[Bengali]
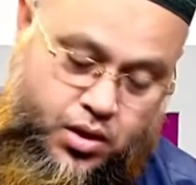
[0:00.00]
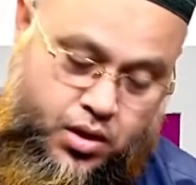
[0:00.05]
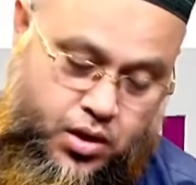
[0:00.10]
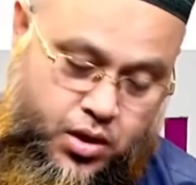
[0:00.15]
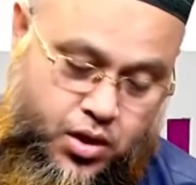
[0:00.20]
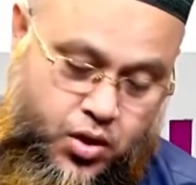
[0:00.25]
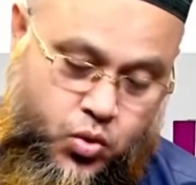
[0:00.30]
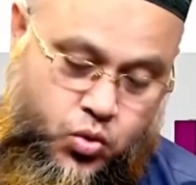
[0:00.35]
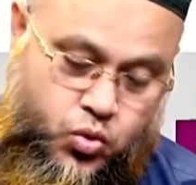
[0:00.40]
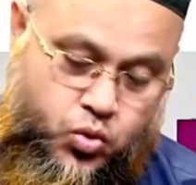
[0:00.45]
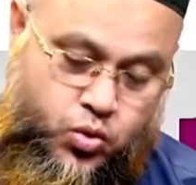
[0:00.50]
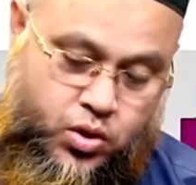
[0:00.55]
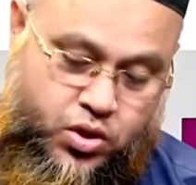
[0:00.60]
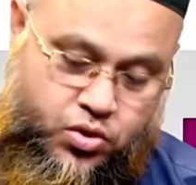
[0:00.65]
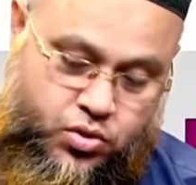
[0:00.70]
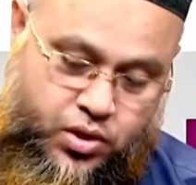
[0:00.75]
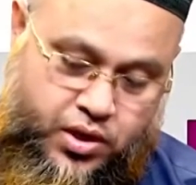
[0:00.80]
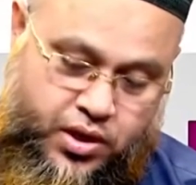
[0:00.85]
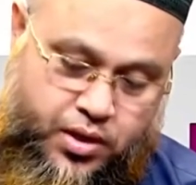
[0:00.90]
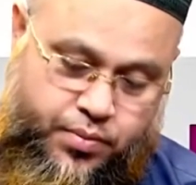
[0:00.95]
নিয়ত তো
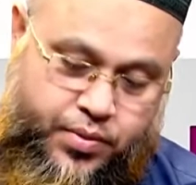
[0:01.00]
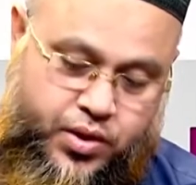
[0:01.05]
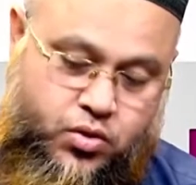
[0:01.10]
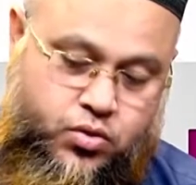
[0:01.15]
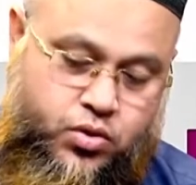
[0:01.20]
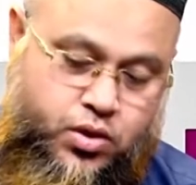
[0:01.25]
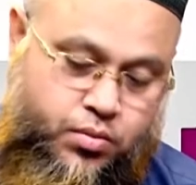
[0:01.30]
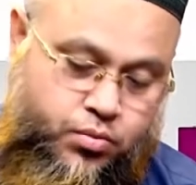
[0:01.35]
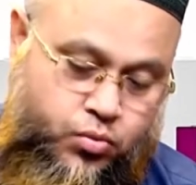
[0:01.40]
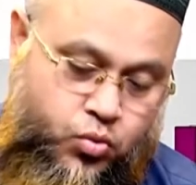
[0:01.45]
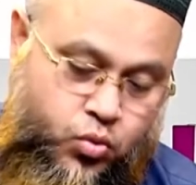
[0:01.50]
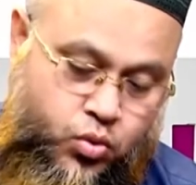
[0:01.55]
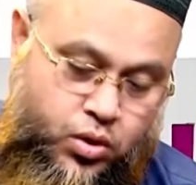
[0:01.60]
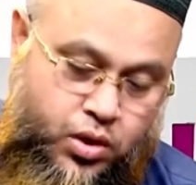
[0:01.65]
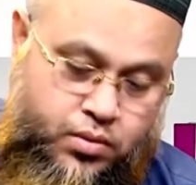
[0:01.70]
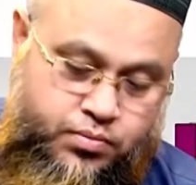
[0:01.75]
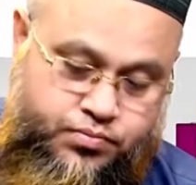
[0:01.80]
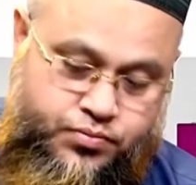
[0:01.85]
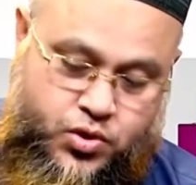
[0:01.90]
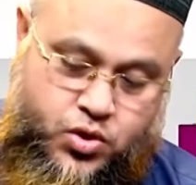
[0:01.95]
আসলে আবাদতের মূল
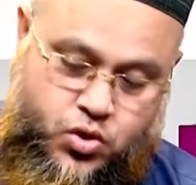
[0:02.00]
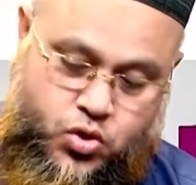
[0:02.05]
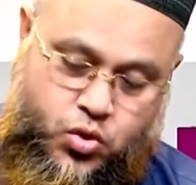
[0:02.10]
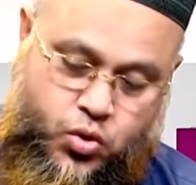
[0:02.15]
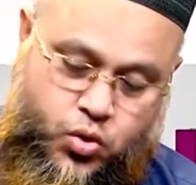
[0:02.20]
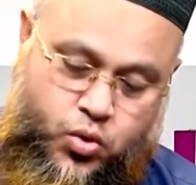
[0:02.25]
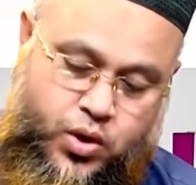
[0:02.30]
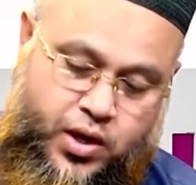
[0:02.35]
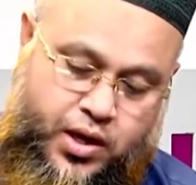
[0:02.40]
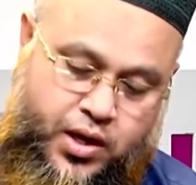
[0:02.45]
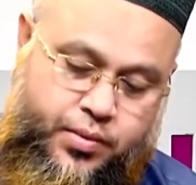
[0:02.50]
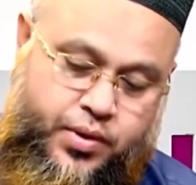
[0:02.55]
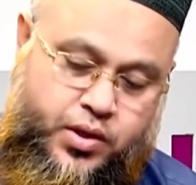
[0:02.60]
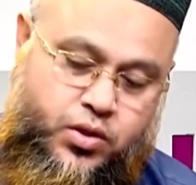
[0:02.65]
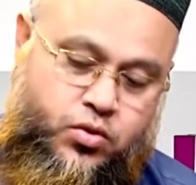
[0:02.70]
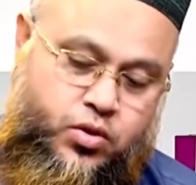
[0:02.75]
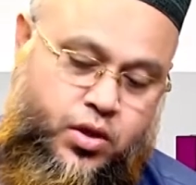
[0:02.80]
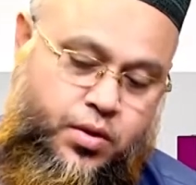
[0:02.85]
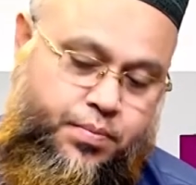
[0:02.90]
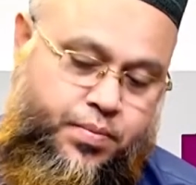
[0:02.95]
সকল
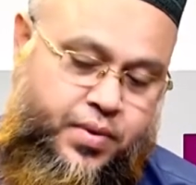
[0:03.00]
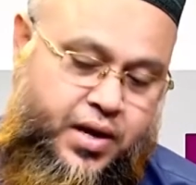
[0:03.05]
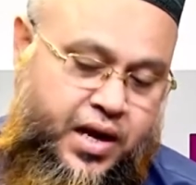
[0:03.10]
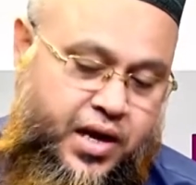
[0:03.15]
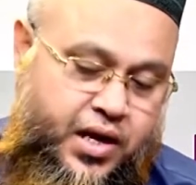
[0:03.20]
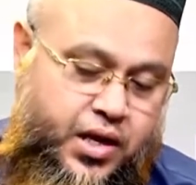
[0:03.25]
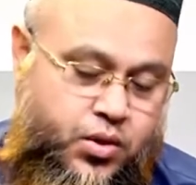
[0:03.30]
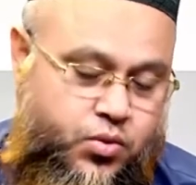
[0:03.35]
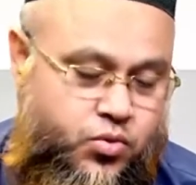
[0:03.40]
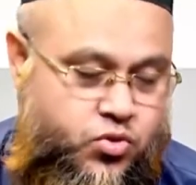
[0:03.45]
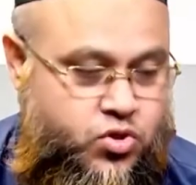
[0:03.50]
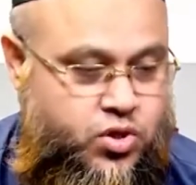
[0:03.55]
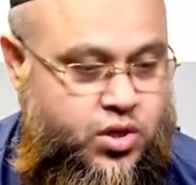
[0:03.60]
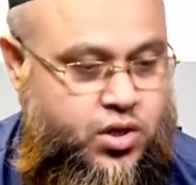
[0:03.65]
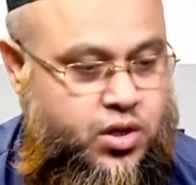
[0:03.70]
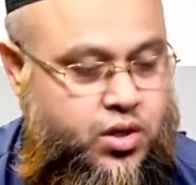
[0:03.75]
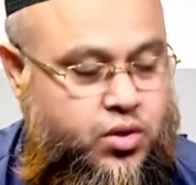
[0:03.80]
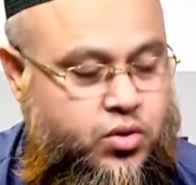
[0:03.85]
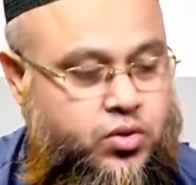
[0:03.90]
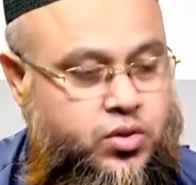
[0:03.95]
আবাদতের প্রাণী হচ্ছে
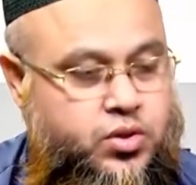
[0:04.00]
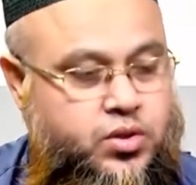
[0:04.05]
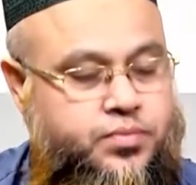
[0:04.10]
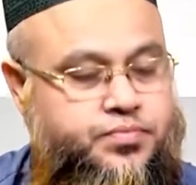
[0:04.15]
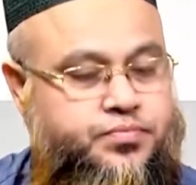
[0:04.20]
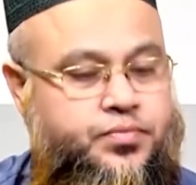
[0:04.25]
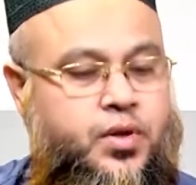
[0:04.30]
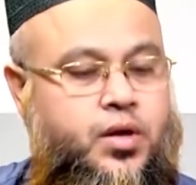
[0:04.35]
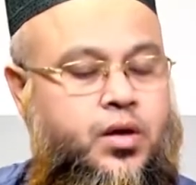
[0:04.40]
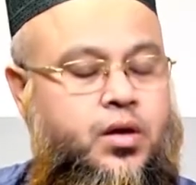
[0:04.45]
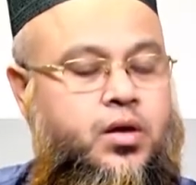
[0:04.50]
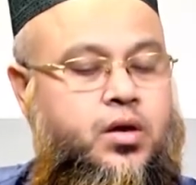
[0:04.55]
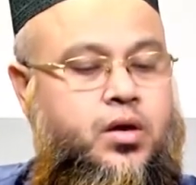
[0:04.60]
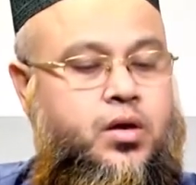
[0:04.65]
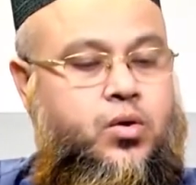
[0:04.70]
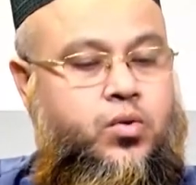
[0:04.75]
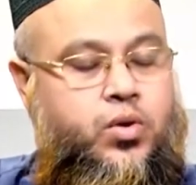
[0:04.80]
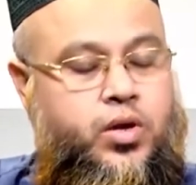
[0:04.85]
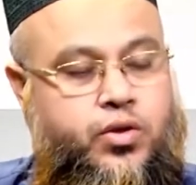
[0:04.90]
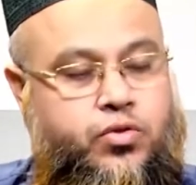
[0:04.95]
নিয়ত
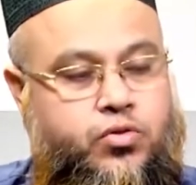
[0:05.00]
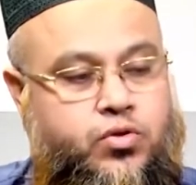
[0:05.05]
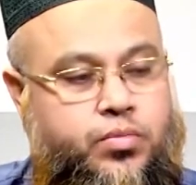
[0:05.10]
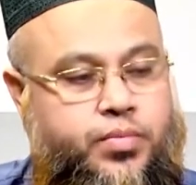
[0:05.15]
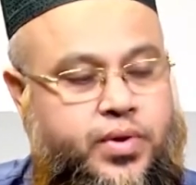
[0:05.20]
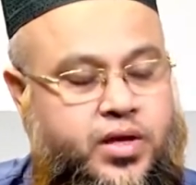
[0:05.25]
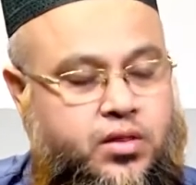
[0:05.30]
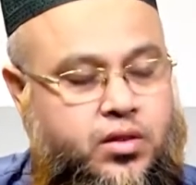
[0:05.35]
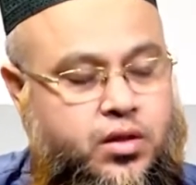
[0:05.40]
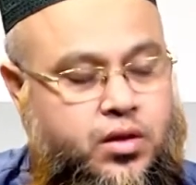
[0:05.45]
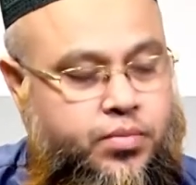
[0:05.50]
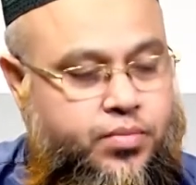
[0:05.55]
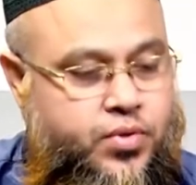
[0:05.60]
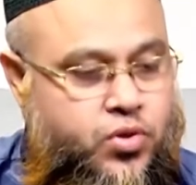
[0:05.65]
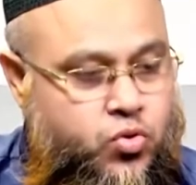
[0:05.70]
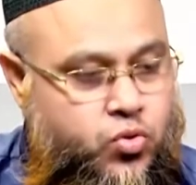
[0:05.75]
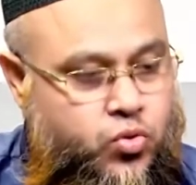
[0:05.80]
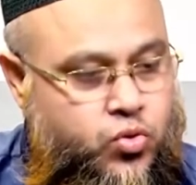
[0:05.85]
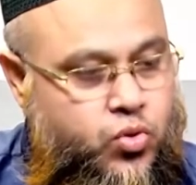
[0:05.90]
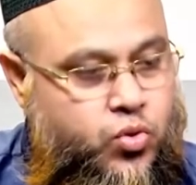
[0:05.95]
কোনো একজন ব্যক্তির
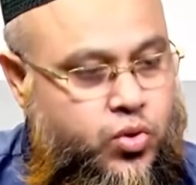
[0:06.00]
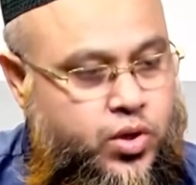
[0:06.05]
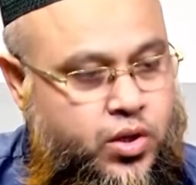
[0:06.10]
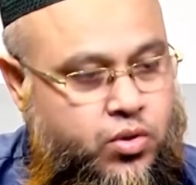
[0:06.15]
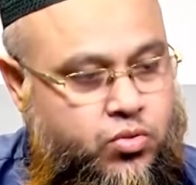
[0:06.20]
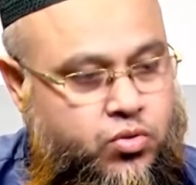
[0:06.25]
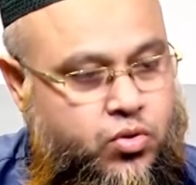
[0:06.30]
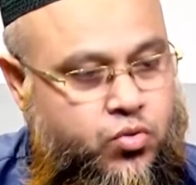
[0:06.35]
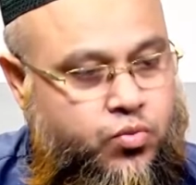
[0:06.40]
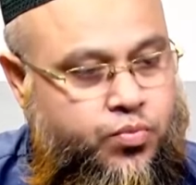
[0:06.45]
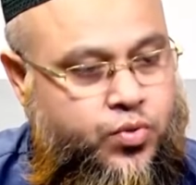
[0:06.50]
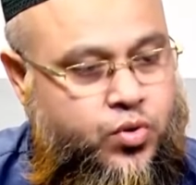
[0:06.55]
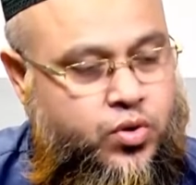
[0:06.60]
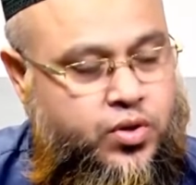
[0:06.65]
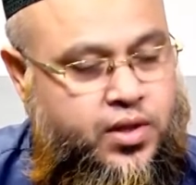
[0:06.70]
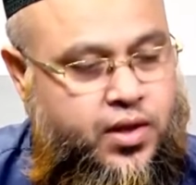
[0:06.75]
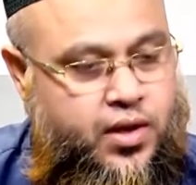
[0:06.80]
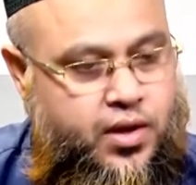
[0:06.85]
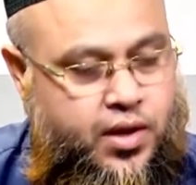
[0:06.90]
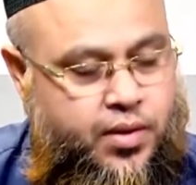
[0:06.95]
বিশুদ্ধ নিয়তের উপর
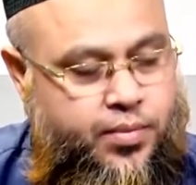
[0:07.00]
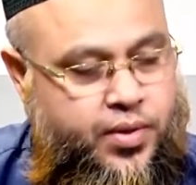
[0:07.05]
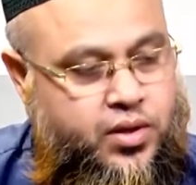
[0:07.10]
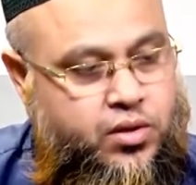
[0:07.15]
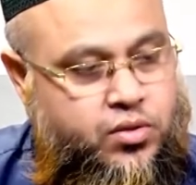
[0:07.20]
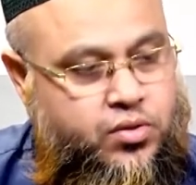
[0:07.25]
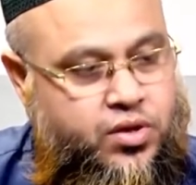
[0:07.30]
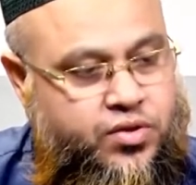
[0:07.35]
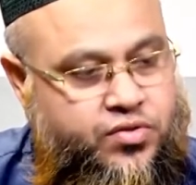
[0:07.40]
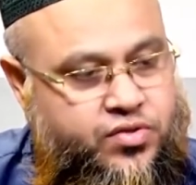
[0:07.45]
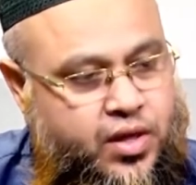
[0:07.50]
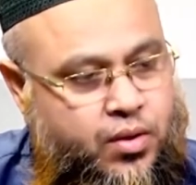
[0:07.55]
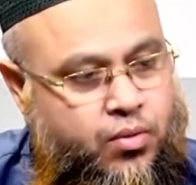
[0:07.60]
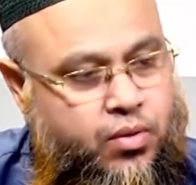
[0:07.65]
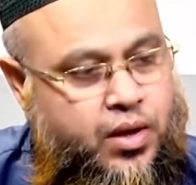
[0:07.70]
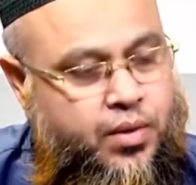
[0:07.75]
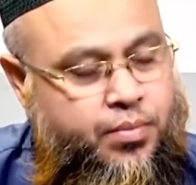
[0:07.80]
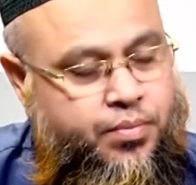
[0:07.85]
তার আবাদতের সবাব